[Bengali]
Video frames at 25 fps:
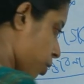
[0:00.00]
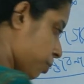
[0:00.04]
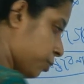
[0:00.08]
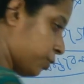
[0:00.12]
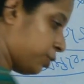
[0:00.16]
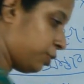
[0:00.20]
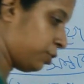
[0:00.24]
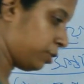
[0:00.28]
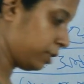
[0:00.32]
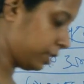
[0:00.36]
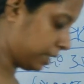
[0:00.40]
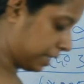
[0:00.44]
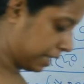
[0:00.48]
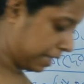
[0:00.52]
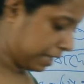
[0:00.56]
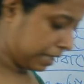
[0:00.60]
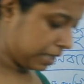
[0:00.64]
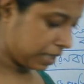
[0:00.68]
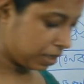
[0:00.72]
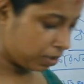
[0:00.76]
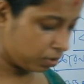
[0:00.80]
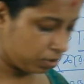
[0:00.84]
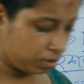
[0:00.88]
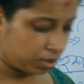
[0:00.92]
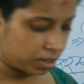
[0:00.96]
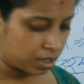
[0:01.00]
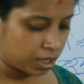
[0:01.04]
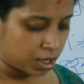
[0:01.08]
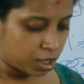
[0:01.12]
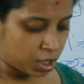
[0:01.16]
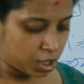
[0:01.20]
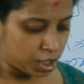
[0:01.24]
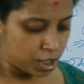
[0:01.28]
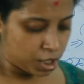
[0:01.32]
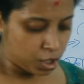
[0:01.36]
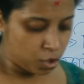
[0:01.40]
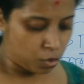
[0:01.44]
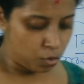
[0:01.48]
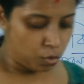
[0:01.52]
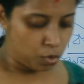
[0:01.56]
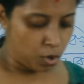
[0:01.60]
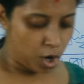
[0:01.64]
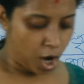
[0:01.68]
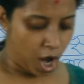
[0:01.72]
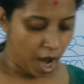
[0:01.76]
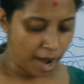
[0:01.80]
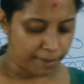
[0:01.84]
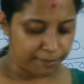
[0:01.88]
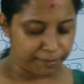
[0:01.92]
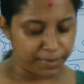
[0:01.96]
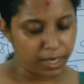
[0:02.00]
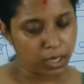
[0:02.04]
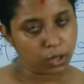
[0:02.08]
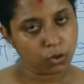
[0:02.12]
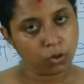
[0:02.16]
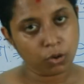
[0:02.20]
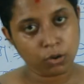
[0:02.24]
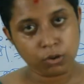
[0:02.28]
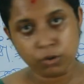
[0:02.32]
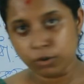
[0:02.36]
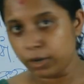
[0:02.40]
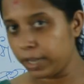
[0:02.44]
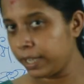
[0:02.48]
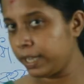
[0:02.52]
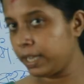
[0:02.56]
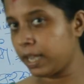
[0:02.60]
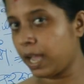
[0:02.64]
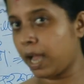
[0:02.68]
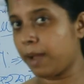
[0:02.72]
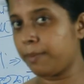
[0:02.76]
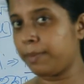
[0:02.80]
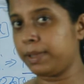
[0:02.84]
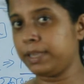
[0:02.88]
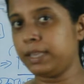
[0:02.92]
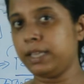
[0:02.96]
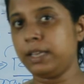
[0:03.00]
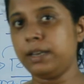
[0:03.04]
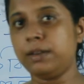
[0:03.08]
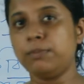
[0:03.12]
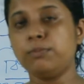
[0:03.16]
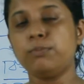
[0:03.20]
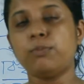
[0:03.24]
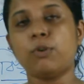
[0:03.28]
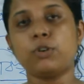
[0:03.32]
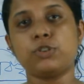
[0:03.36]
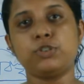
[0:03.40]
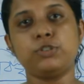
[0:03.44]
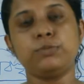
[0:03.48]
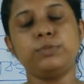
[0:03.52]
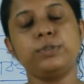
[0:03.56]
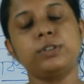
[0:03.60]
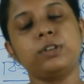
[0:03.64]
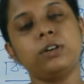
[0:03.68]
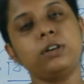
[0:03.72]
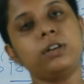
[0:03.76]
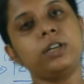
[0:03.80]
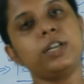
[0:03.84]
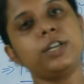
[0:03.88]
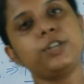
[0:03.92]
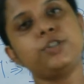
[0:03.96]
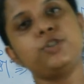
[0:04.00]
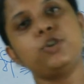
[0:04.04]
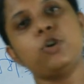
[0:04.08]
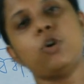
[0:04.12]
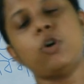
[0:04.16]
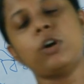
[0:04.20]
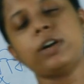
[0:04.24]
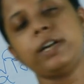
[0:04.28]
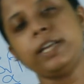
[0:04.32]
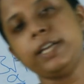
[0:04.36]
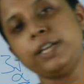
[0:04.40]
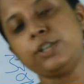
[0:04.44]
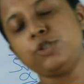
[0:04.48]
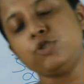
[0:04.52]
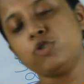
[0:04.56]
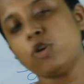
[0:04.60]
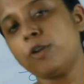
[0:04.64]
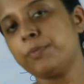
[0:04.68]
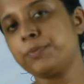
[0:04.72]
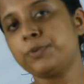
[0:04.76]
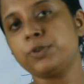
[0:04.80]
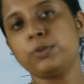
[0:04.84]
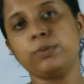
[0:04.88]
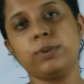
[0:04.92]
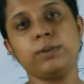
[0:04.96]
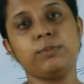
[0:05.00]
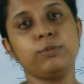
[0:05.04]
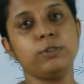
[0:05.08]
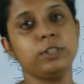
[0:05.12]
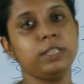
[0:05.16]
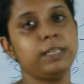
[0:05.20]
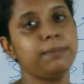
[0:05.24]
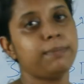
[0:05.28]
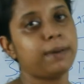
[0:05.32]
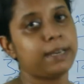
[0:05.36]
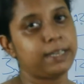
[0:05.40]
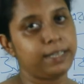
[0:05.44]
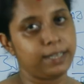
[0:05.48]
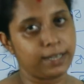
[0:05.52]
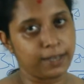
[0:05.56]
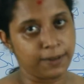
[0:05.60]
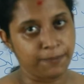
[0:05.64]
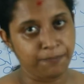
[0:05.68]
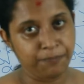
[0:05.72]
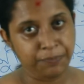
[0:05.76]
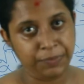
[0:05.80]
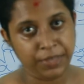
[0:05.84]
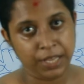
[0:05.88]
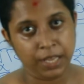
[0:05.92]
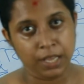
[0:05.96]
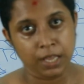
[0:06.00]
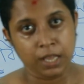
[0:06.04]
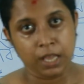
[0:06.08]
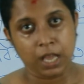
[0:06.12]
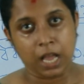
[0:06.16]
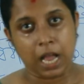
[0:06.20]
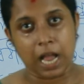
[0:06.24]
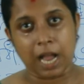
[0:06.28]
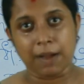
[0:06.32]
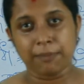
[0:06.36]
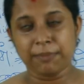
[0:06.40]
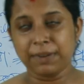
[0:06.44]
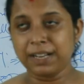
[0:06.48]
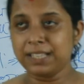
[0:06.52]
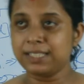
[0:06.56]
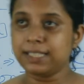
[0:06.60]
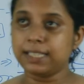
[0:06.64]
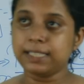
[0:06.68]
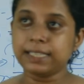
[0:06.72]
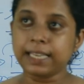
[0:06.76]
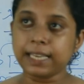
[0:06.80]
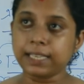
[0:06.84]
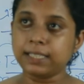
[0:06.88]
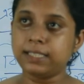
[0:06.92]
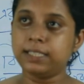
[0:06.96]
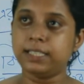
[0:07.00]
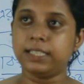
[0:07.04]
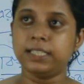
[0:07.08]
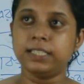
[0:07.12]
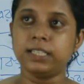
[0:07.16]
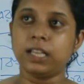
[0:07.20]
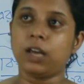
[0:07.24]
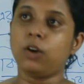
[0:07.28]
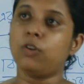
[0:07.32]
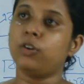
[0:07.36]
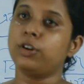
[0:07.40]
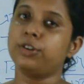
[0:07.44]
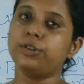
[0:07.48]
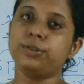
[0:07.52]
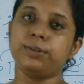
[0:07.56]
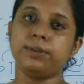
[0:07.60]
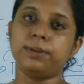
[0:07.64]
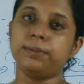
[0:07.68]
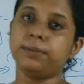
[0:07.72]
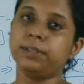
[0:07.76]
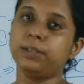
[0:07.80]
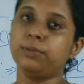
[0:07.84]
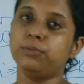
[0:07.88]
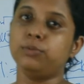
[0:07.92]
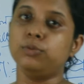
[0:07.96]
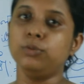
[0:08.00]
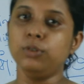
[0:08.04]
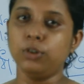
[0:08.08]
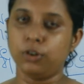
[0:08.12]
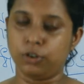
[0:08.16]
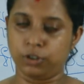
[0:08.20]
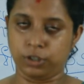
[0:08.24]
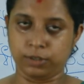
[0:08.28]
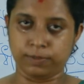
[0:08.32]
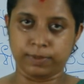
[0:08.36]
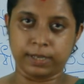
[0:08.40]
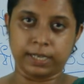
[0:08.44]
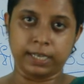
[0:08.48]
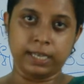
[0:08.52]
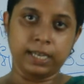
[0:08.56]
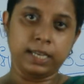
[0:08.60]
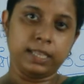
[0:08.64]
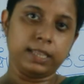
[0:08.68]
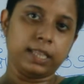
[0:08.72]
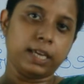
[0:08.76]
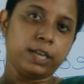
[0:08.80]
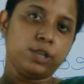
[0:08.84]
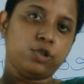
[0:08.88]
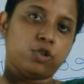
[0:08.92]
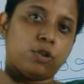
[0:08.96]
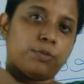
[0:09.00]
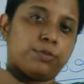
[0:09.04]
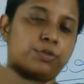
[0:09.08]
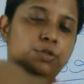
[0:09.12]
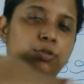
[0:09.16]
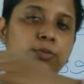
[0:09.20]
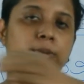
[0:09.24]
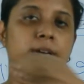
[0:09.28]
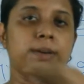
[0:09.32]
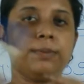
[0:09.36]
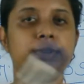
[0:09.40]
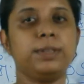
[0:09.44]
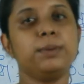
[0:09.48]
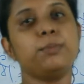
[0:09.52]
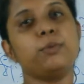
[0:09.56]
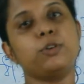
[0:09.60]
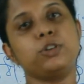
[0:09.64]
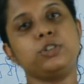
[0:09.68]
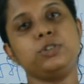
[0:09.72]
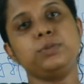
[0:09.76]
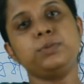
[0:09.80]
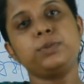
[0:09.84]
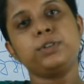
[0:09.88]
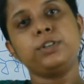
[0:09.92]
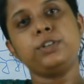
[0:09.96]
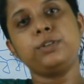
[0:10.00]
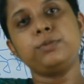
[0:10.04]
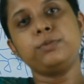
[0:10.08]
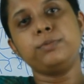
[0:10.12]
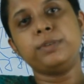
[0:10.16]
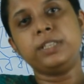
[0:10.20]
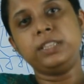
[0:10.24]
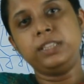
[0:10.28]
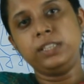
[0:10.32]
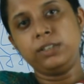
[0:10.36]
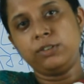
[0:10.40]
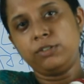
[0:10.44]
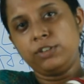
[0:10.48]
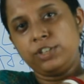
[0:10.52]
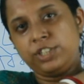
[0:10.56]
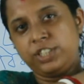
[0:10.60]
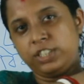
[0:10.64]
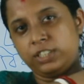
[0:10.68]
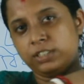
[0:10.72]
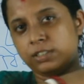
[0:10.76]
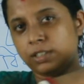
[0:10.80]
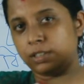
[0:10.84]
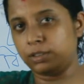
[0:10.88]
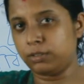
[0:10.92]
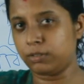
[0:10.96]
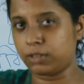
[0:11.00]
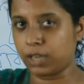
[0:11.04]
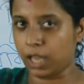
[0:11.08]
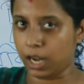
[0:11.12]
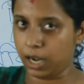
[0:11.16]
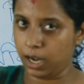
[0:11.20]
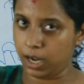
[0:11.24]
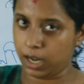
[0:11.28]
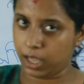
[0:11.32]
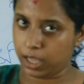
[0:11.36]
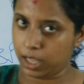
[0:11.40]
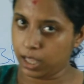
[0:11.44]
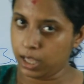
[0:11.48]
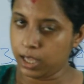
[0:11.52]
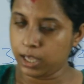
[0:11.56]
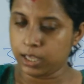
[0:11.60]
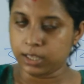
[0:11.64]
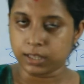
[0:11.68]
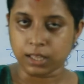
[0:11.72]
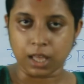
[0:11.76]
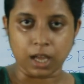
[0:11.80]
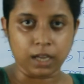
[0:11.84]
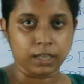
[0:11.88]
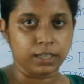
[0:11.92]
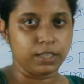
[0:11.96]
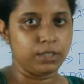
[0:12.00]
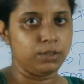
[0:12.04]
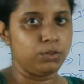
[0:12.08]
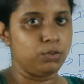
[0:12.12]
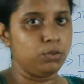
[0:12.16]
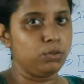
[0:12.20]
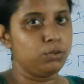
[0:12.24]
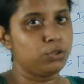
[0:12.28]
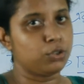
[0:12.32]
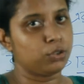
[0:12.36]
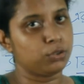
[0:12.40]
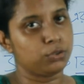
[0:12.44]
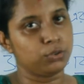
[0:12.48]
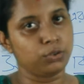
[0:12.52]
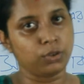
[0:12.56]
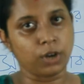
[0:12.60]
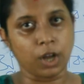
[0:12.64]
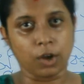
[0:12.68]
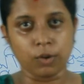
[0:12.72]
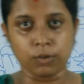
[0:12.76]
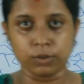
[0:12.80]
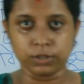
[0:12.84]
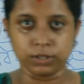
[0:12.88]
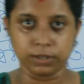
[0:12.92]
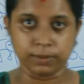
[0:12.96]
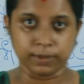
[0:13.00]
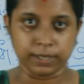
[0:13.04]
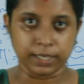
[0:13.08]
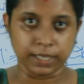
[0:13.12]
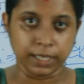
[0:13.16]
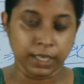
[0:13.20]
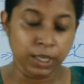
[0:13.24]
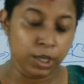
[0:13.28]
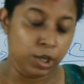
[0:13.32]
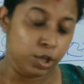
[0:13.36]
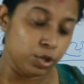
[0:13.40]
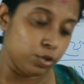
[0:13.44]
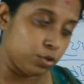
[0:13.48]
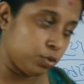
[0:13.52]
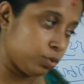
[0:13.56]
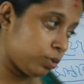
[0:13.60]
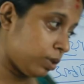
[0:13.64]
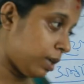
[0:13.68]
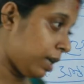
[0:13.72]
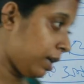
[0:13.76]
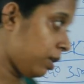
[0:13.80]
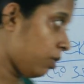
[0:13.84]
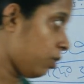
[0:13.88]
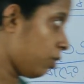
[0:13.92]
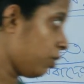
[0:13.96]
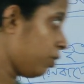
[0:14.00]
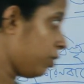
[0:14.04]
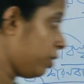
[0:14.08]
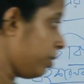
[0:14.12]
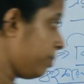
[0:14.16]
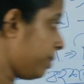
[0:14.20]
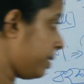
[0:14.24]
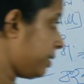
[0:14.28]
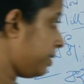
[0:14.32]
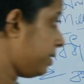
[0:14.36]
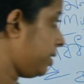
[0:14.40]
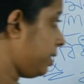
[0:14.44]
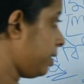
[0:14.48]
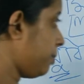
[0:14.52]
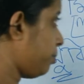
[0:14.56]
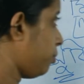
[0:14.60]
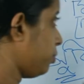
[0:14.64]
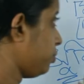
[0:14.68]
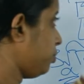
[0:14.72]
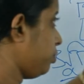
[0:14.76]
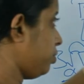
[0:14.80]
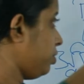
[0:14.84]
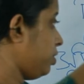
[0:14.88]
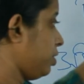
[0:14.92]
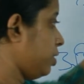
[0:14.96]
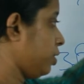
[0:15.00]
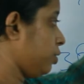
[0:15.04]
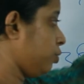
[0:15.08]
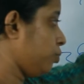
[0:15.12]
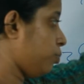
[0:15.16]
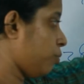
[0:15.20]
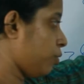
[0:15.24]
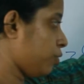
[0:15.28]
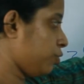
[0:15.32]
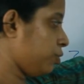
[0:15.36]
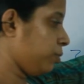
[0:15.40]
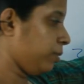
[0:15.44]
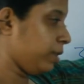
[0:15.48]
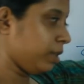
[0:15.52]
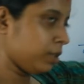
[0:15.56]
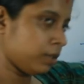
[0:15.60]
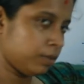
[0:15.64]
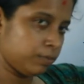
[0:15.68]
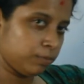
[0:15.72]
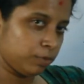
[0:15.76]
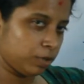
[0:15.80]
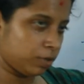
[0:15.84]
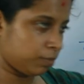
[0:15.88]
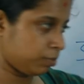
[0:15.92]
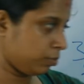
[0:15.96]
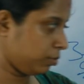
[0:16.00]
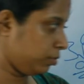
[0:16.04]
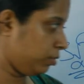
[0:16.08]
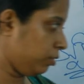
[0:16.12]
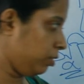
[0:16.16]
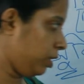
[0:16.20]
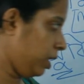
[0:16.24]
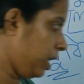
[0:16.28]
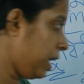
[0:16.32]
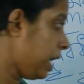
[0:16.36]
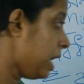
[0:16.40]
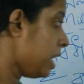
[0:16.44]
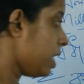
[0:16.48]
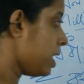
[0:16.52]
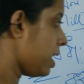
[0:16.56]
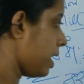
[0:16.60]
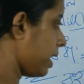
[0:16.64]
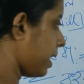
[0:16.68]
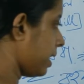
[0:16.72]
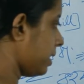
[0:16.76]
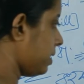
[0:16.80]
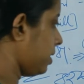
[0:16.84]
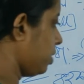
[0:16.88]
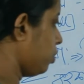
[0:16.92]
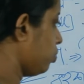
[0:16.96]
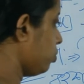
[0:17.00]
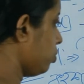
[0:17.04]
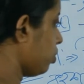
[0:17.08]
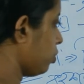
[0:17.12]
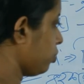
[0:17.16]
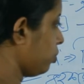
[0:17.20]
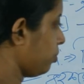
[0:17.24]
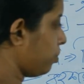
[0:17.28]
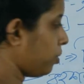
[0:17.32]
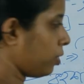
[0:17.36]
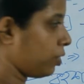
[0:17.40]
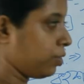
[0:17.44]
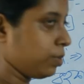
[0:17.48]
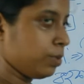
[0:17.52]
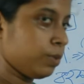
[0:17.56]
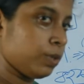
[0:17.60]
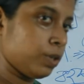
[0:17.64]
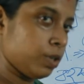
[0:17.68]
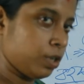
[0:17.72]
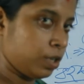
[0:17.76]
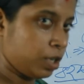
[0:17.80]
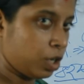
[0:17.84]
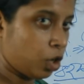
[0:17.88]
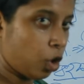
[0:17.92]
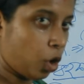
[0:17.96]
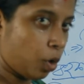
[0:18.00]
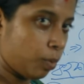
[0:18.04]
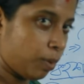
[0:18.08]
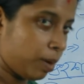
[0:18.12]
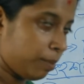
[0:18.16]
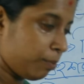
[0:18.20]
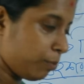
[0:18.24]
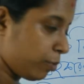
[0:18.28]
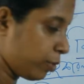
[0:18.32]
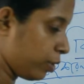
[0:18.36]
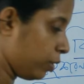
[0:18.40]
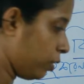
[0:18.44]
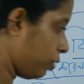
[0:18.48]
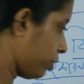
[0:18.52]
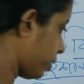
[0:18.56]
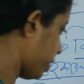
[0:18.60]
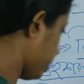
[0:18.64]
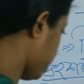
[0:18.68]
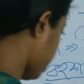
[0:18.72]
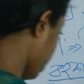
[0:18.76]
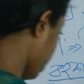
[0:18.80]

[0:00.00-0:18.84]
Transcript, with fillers: অবশ্যই তাই কারণ আমরা কখনোই আমাদের পর্যবেক্ষণকে সঠিক সবসময় বলতে পারি না আমরা যা দেখছি তা অনেক সময় আমাদের ভুল হতে পারে তাই সবসময় আমাদের পর্যবেক্ষণের ভিত্তি করে সিদ্ধান্ত টানলে তা কিন্তু সত্য নাও হতে পারে সুতরাং অন্য একটি পদ্ধতি যেহেতু পর্যবেক্ষণমূলক পদ্ধতি এক্ষেত্রে উন্নত পর্যবেক্ষণের অভাব পরিলক্ষিত